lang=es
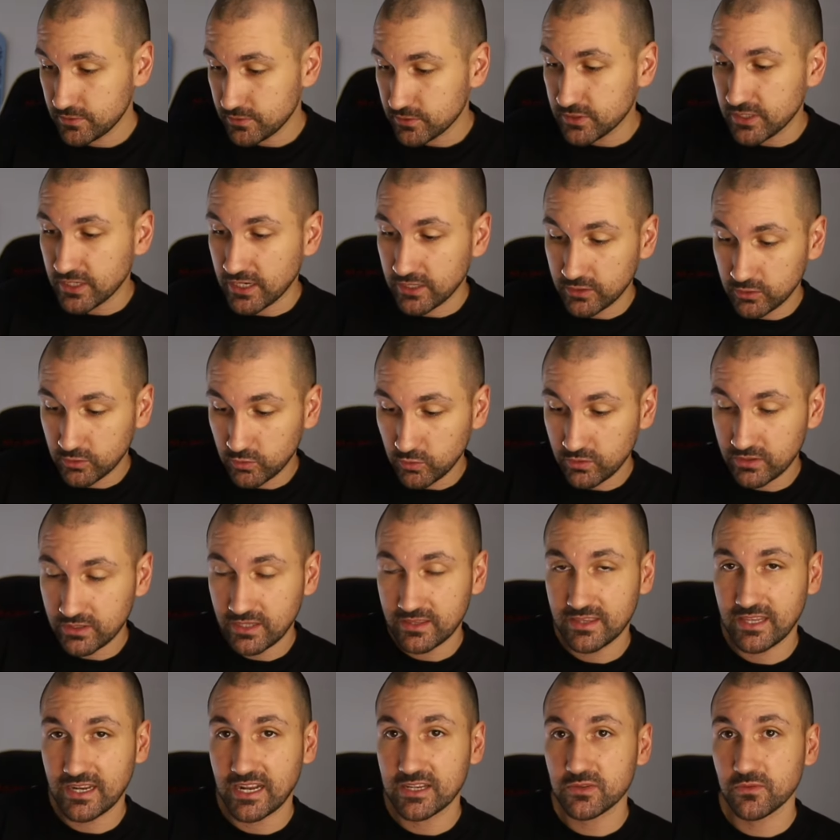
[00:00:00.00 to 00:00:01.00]
O sea, tú
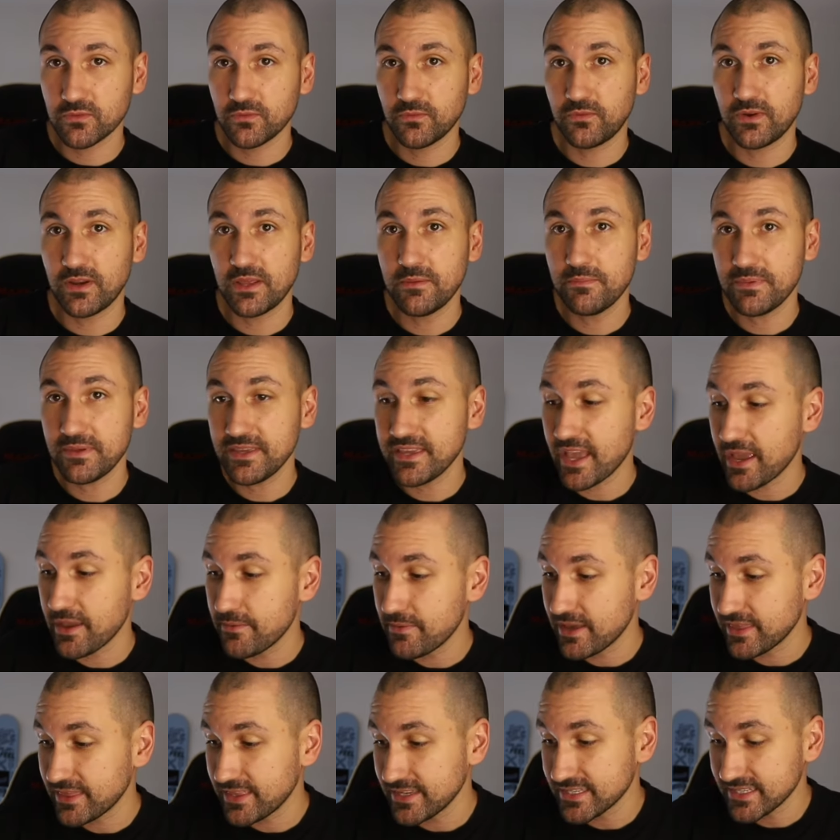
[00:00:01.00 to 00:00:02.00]
intentarás un flip y hay
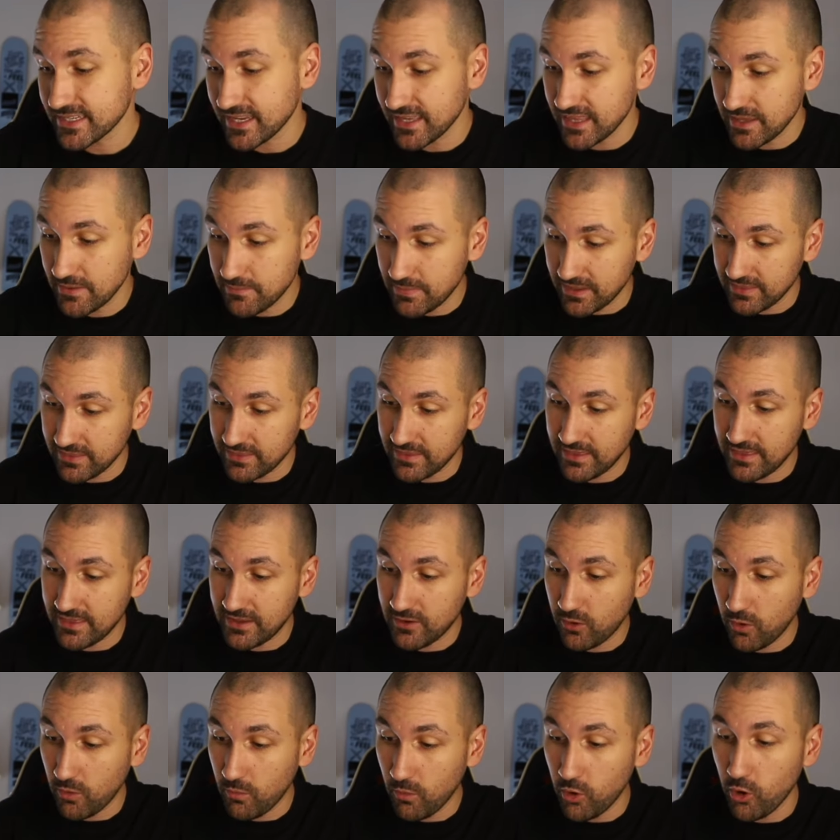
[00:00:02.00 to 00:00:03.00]
veces que depende
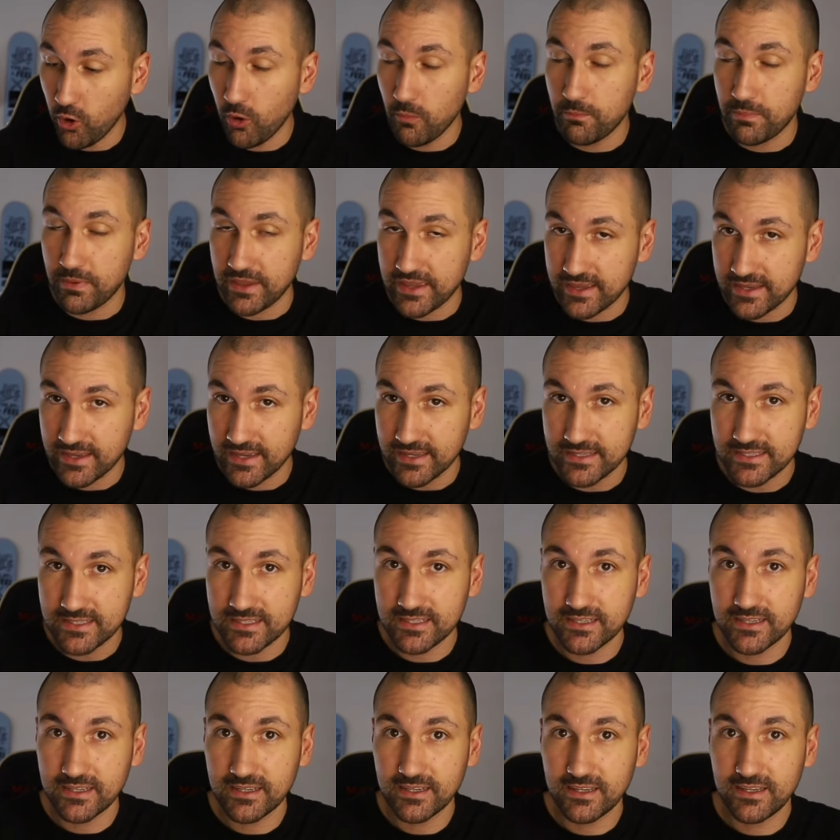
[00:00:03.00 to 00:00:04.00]
de cómo lo
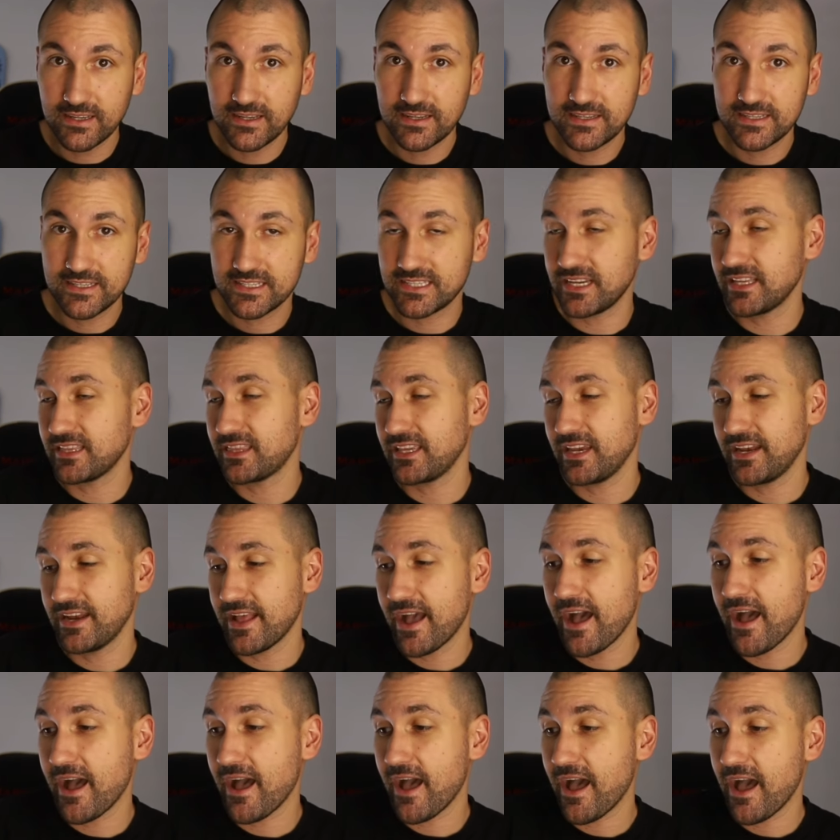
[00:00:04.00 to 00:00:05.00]
piques, se te
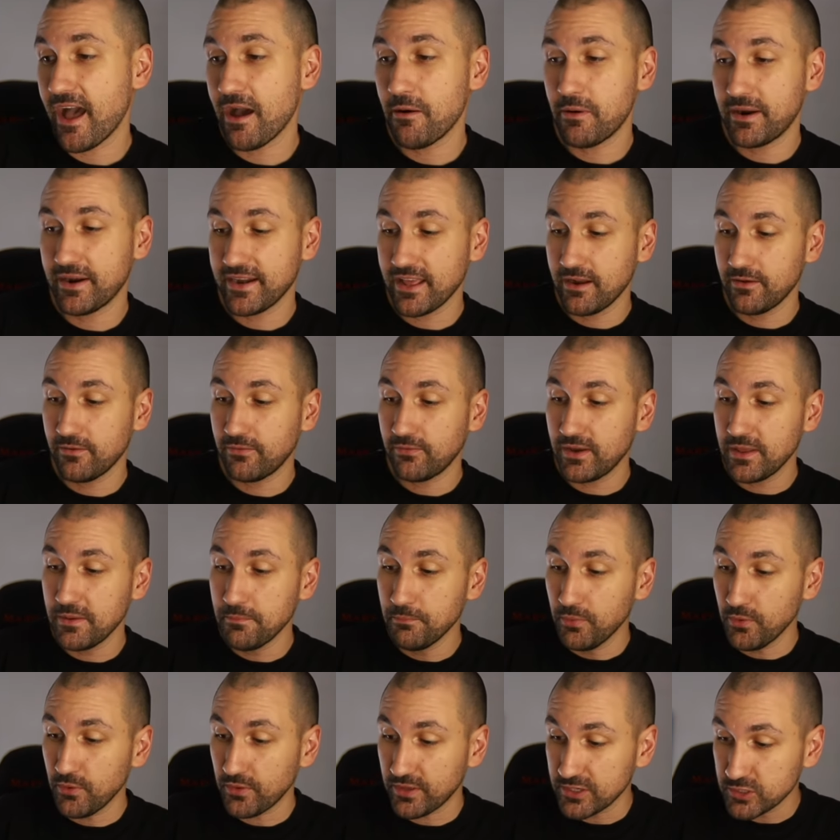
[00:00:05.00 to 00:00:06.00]
irá a el flip
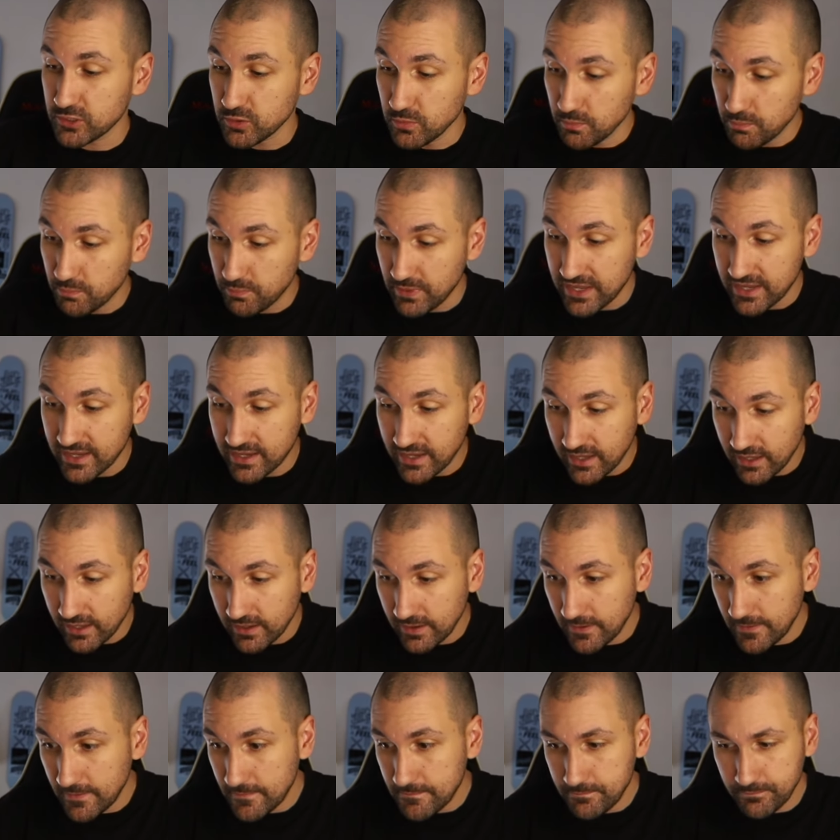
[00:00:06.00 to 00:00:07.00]
porque es un pique
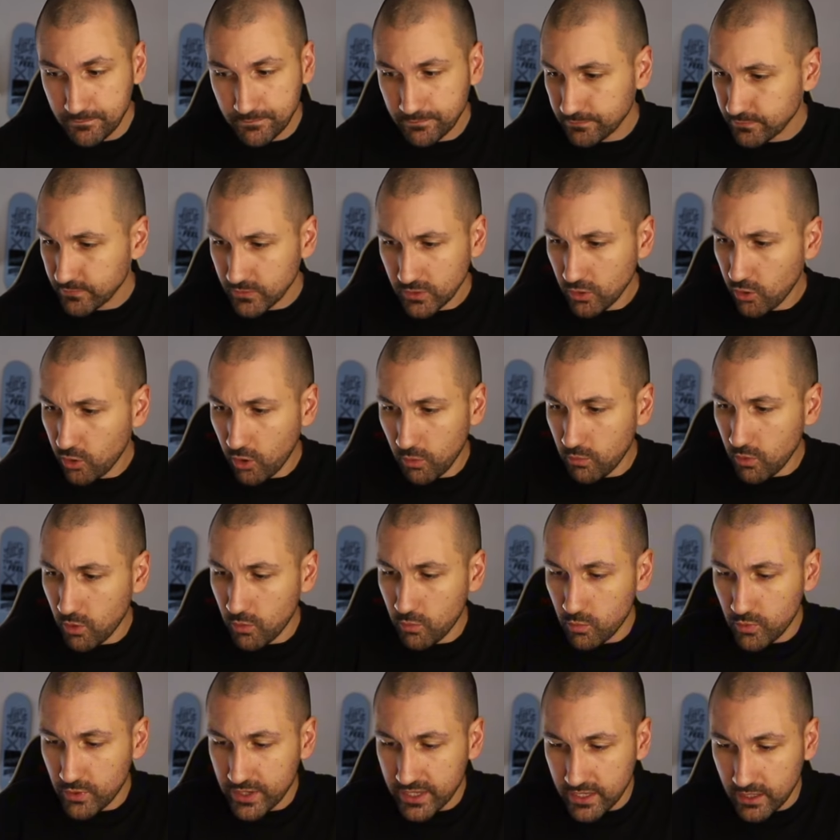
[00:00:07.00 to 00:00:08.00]
como
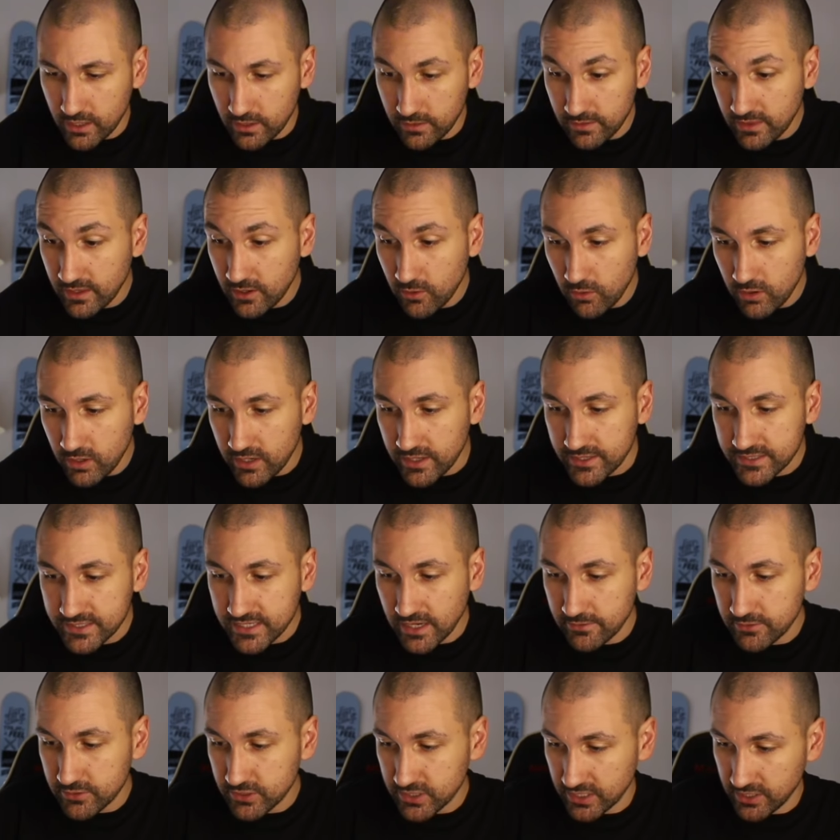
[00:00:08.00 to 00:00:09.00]
muy de Oli,
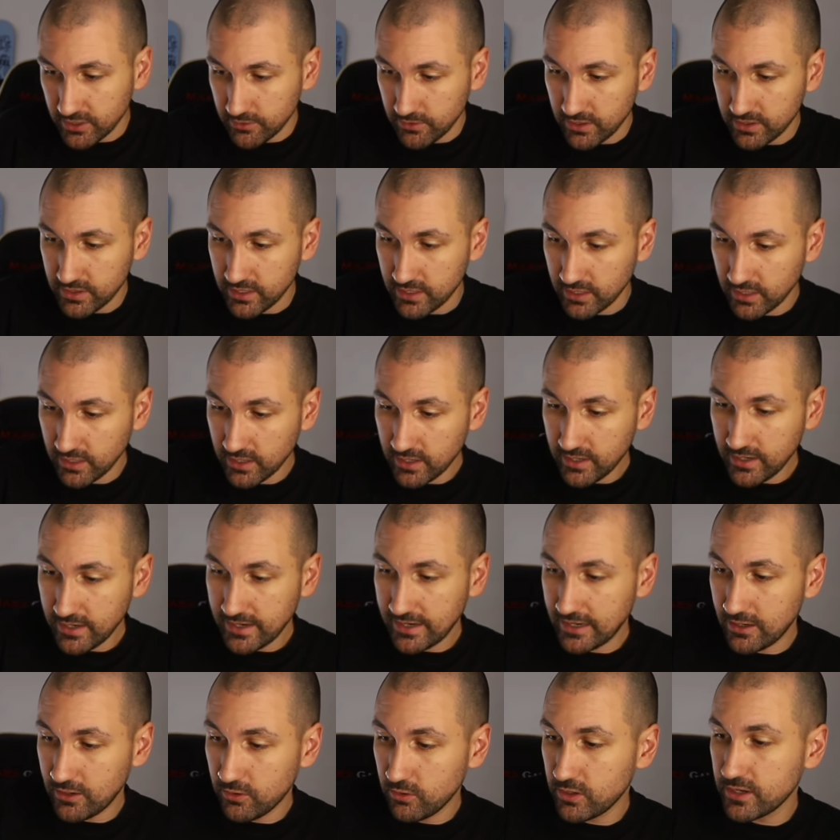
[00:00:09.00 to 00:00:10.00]
¿sabes? O sea, quiero decir,
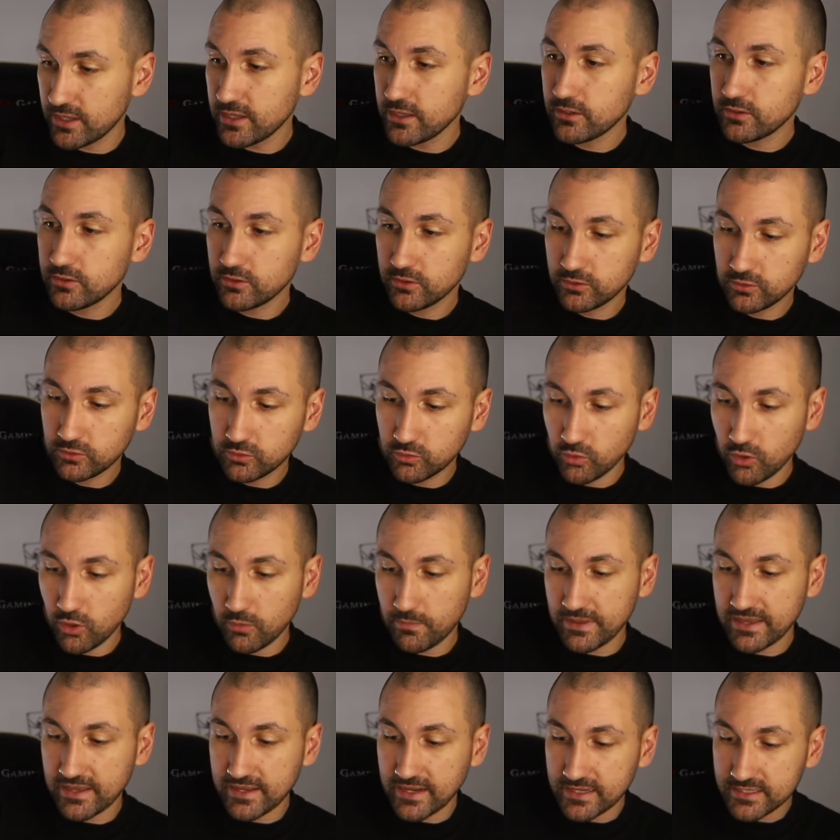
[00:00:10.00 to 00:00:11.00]
el Oli, tú
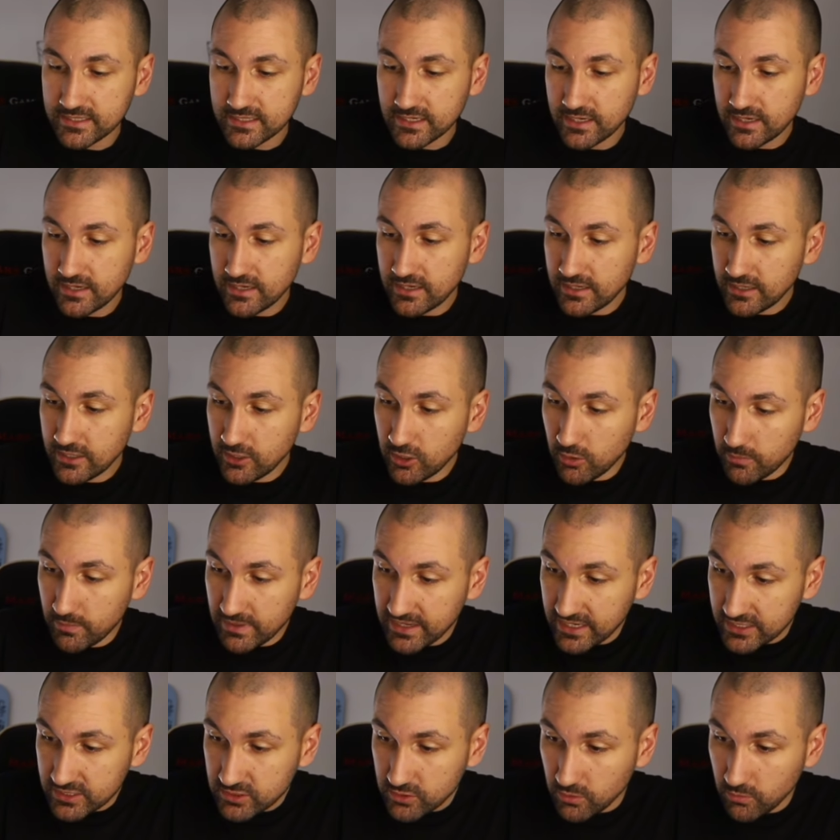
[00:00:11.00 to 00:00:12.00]
lo picas y lo
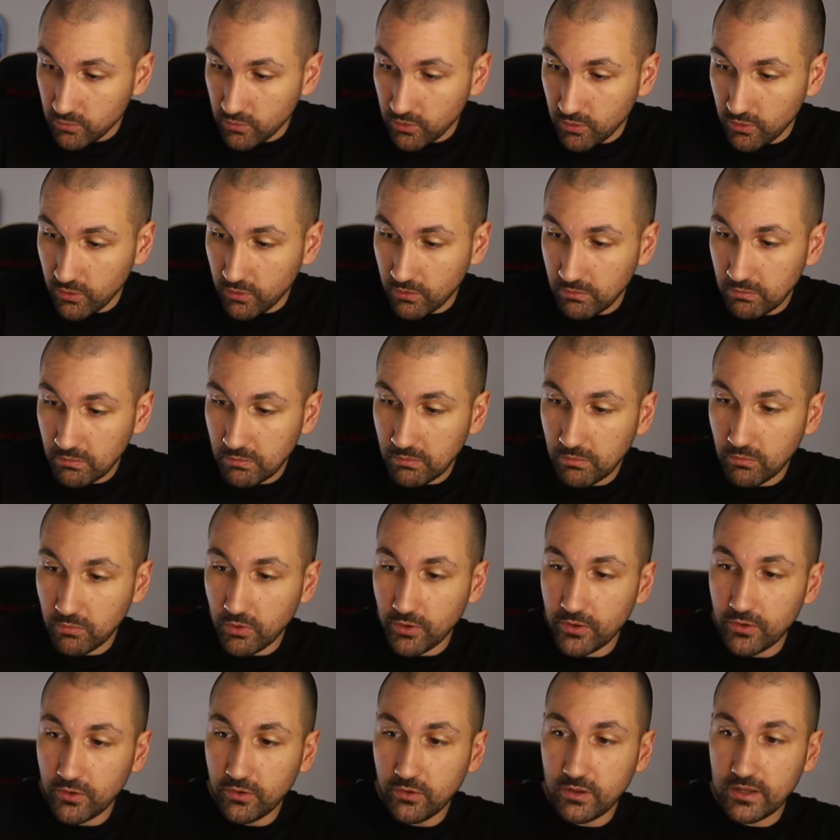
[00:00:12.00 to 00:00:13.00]
picas como,
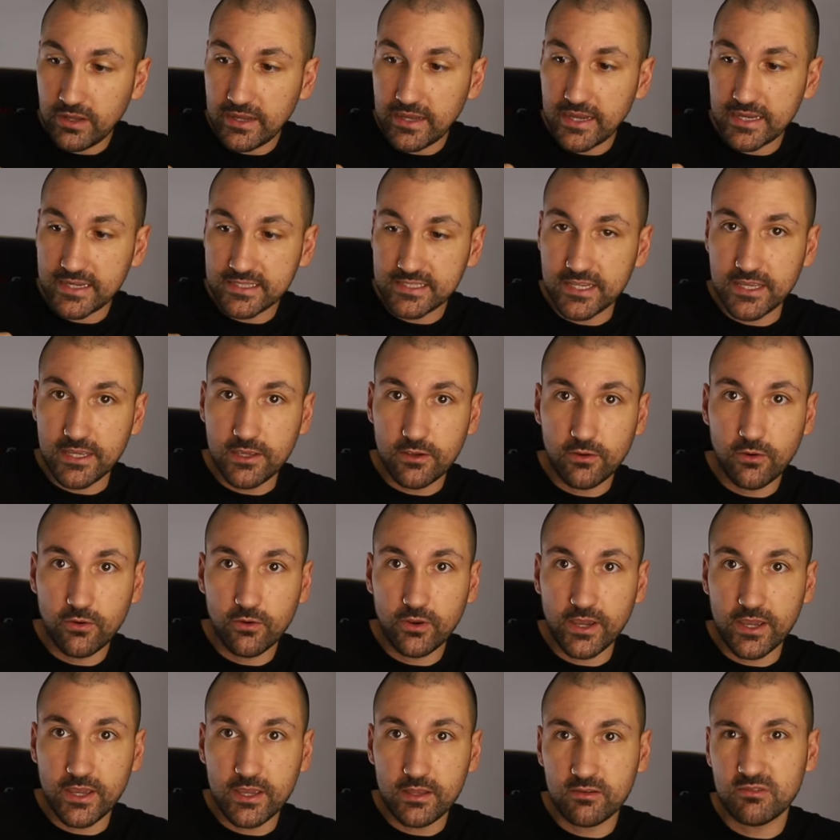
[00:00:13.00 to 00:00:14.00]
bueno, así, ¿ok?